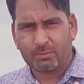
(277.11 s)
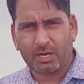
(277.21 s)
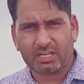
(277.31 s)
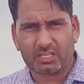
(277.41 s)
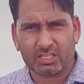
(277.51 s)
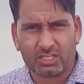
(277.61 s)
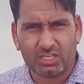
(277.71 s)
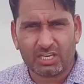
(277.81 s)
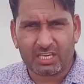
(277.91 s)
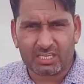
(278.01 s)
टमाटर की
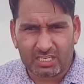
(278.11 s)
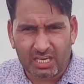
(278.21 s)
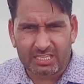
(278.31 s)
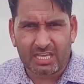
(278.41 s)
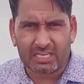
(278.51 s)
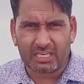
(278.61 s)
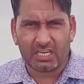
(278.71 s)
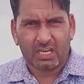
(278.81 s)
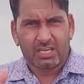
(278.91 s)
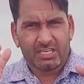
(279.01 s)
खीरे की गेंदे की